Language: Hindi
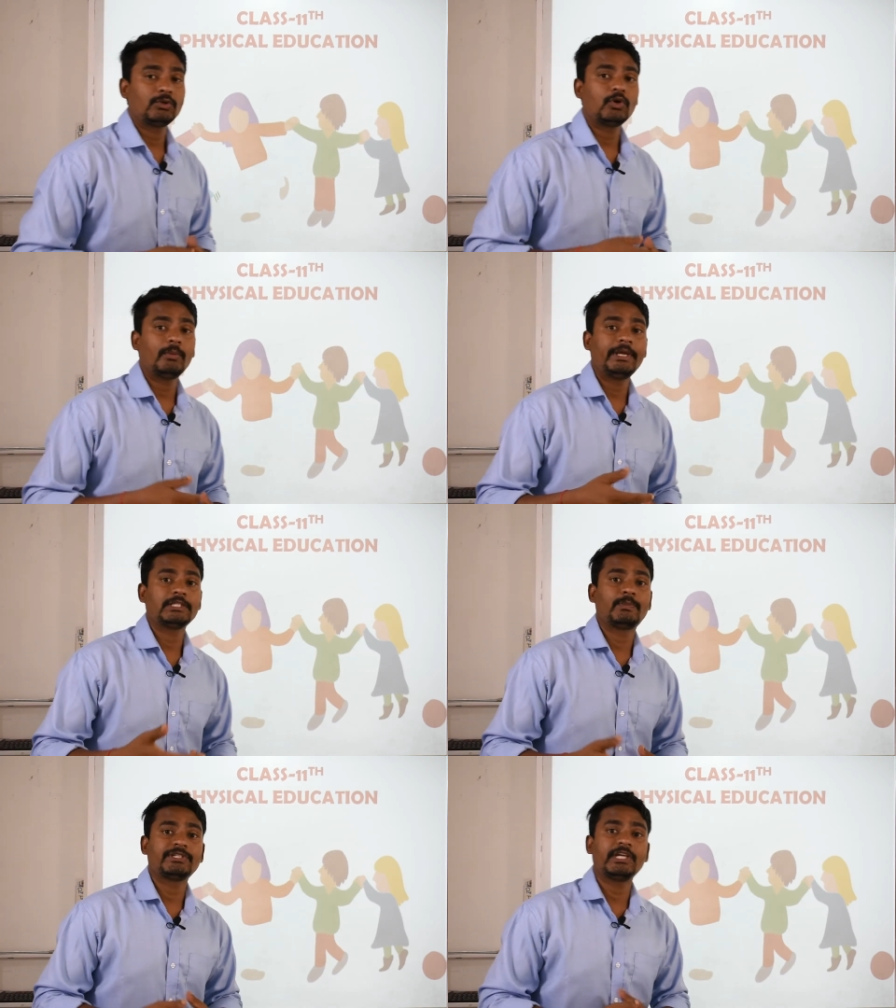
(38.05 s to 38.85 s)
जिनको
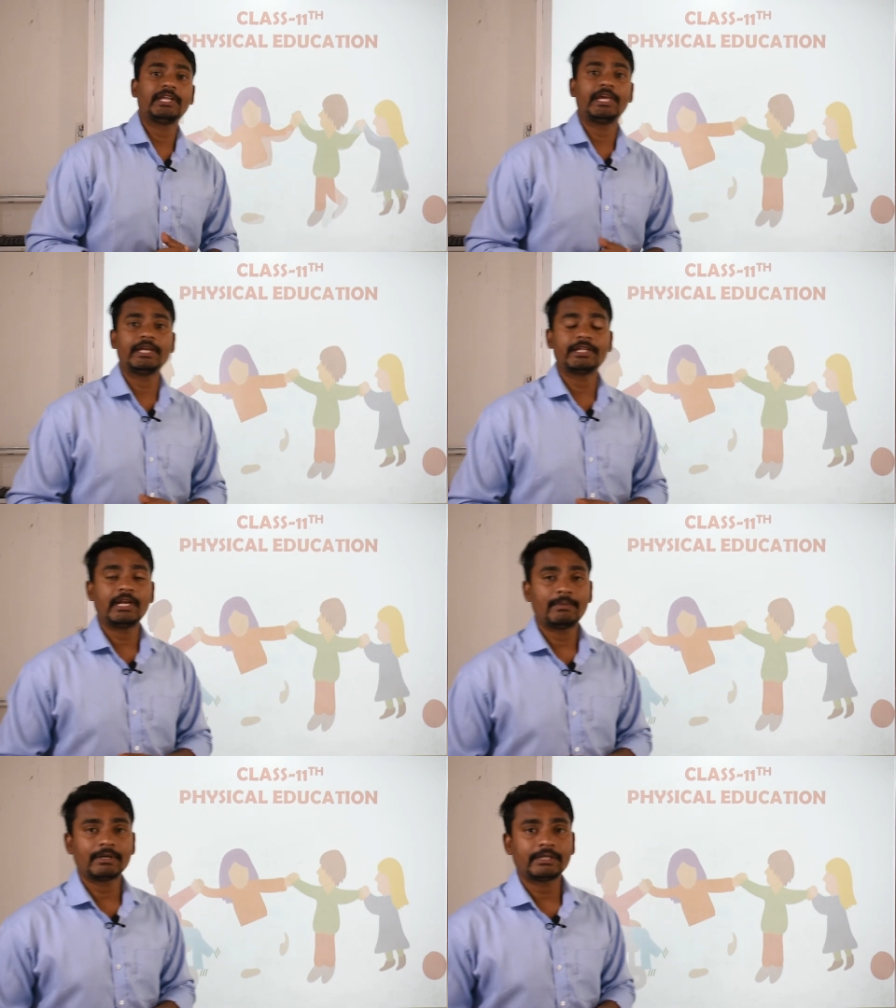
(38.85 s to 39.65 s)
हमें स्पेशल केयर
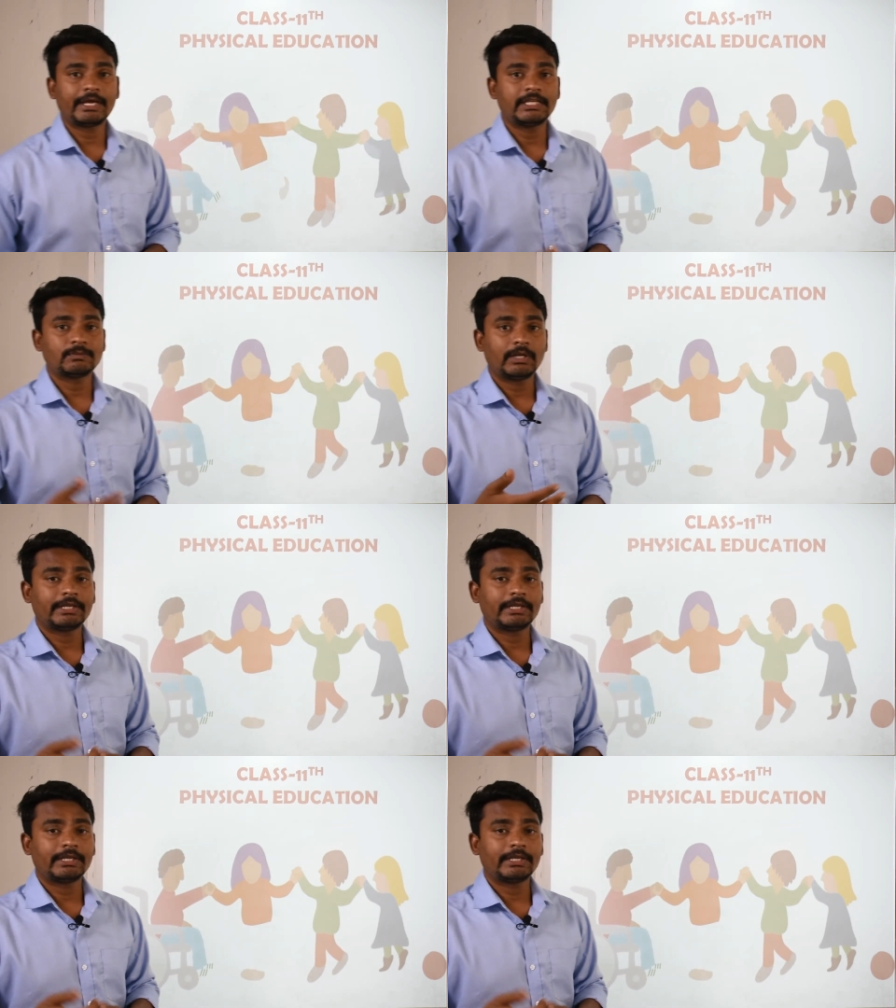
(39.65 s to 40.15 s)
देना पड़ता है